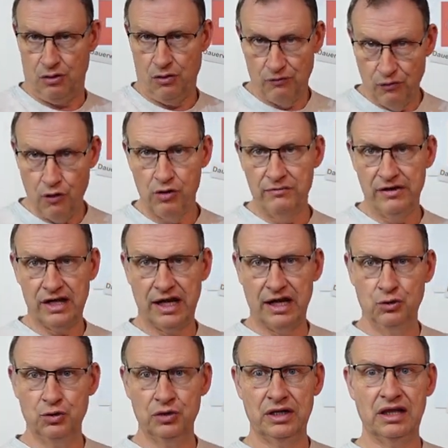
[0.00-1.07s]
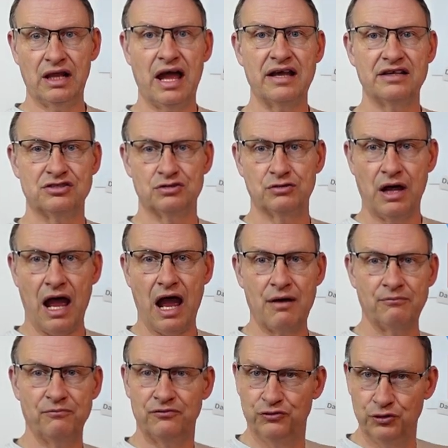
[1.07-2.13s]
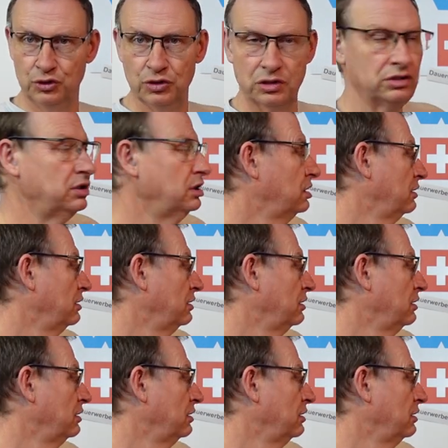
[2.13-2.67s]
Obwohl wir genügend Leistung haben für